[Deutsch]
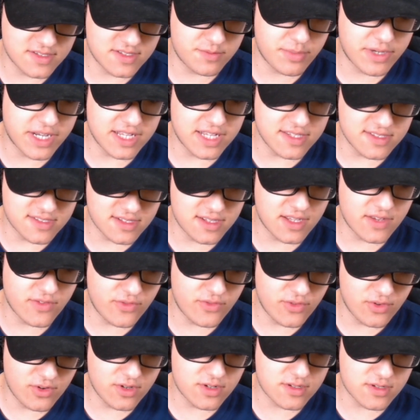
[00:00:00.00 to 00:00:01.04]
es brenzlig
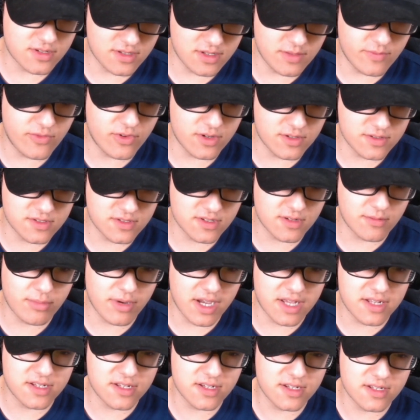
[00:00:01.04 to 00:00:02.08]
wird, nehmen wir unsere
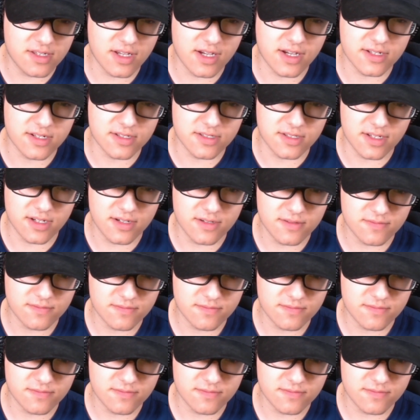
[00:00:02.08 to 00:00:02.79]
Beine in die Hand, ja?